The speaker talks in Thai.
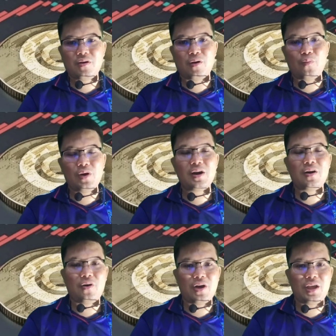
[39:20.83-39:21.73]
ของเวอ
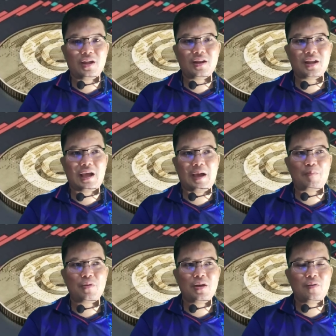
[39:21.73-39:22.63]
ร์คอยนะครั
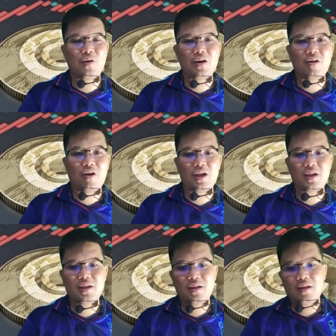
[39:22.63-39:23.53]
บเวอร์คอย
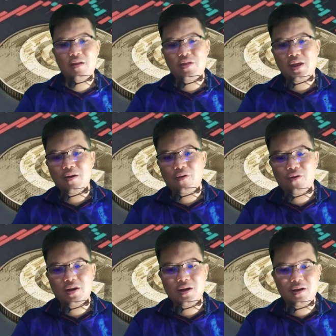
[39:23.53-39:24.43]
ซี อี โอ
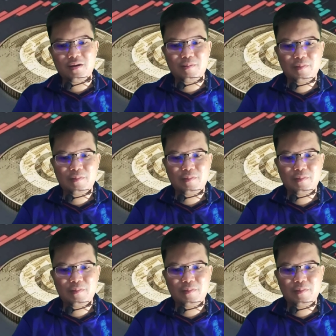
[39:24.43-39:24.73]
คือ